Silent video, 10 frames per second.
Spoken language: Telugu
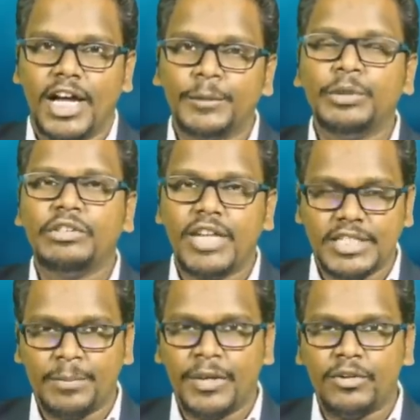అద్భుతమనే
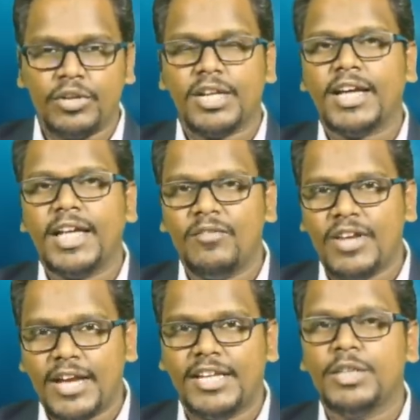చెప్పాలి ఒక రకంగా ఆయన
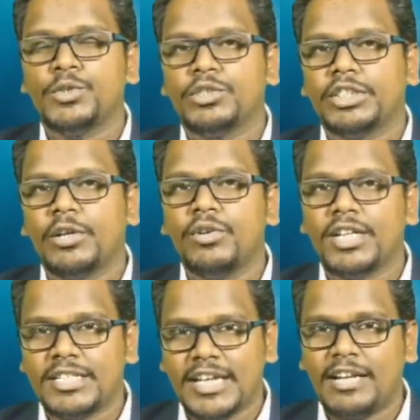వ్యాఖ్యలు చూస్తూ
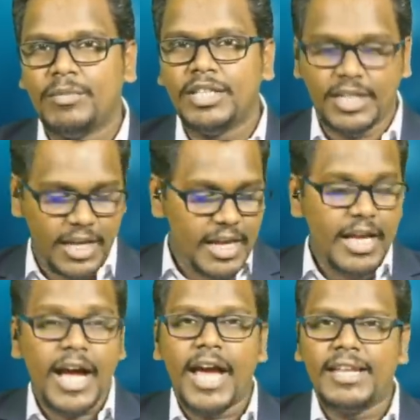ఉంటే చాలామందికి
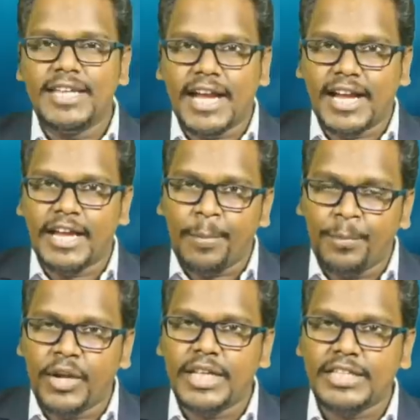ఆయన ఎక్క
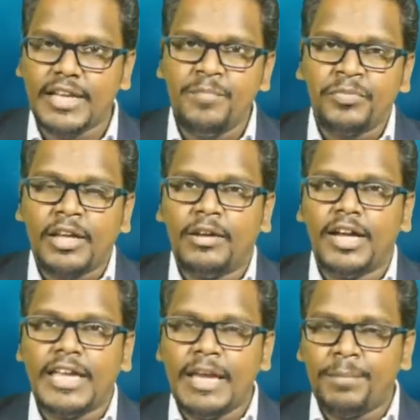ఎప్పుడైతే
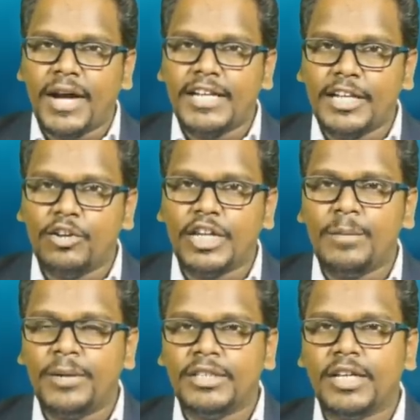ఏ పార్టీలో
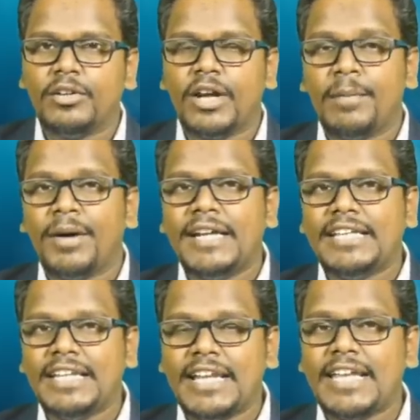గెలుపొందారో ఆ
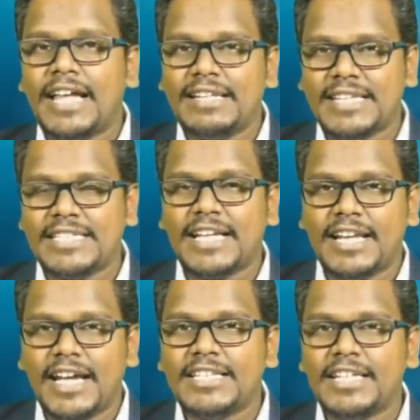పార్టీ నిర్ణయాలు
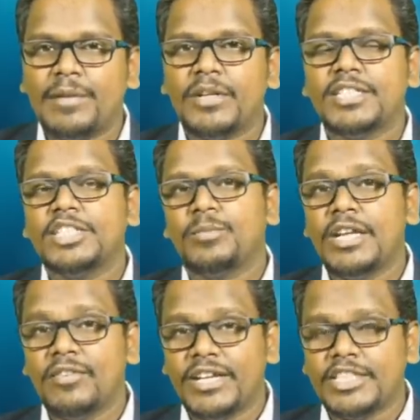నచ్చక రాజీనామా చేసి
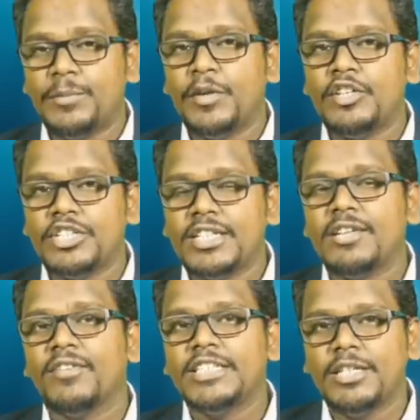మళ్ళీ వైసీపీలు
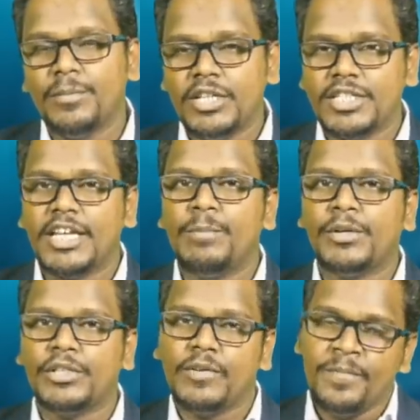చేసి వైసీపీ నుంచి
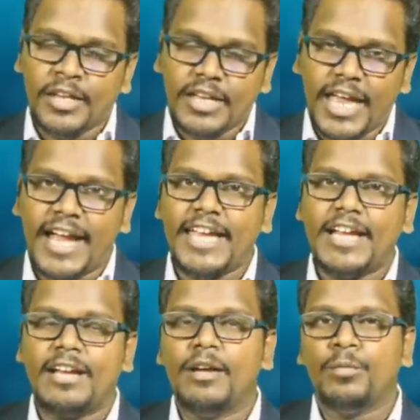గెలుపొందడం
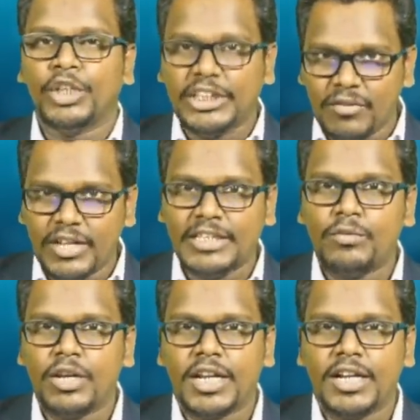ఏకైక మొదటి
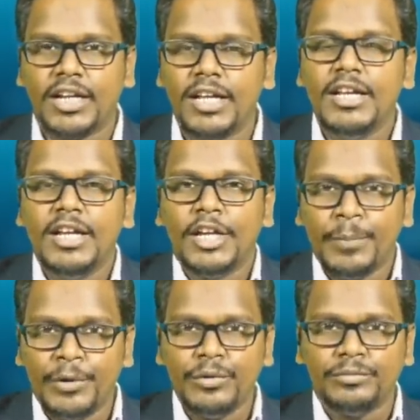వ్యక్తి ఒక రకంగా
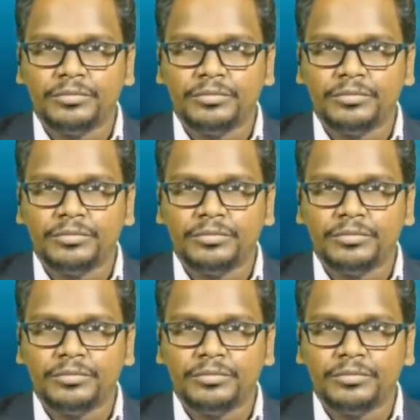ఇప్పుడు